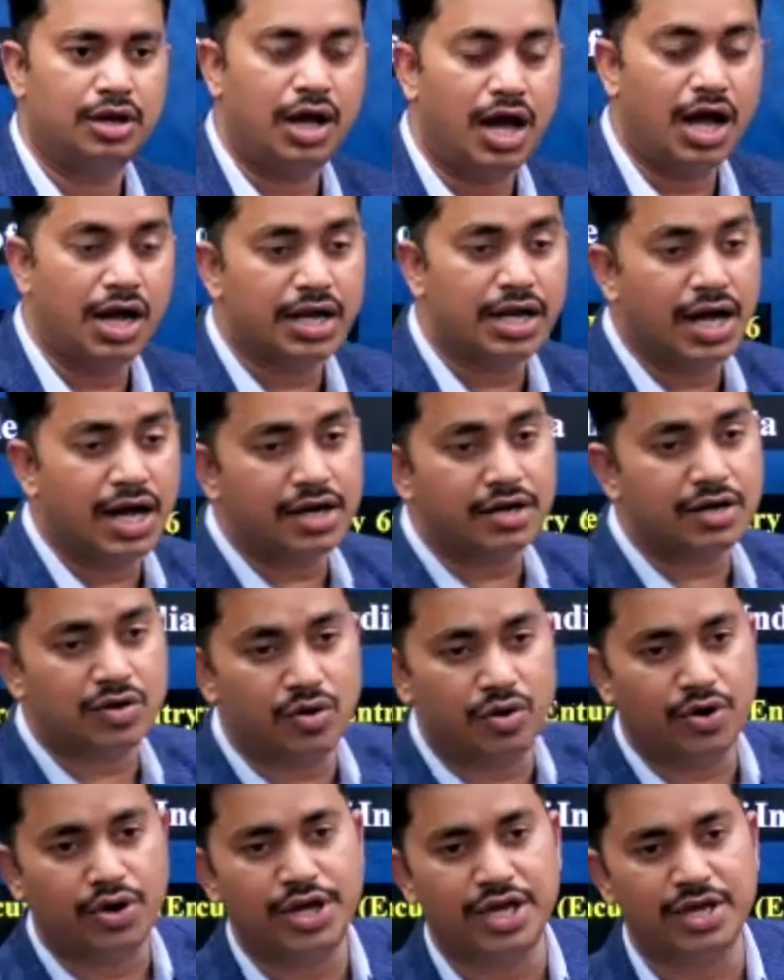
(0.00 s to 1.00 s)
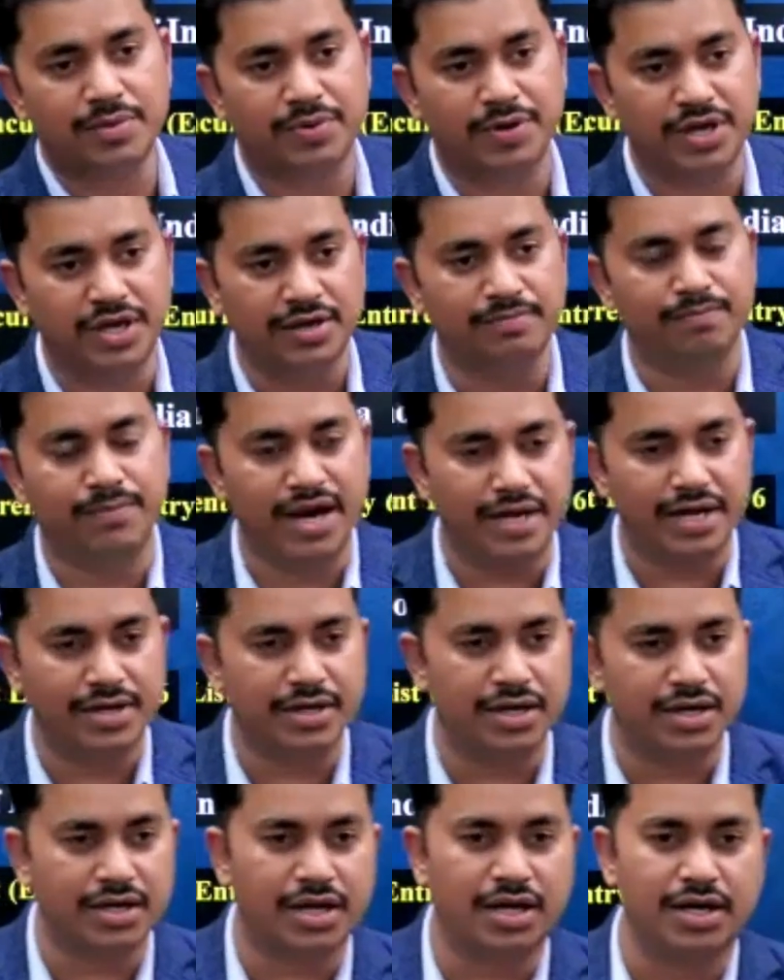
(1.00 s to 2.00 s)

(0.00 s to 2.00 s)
अगर कोई भी मैटर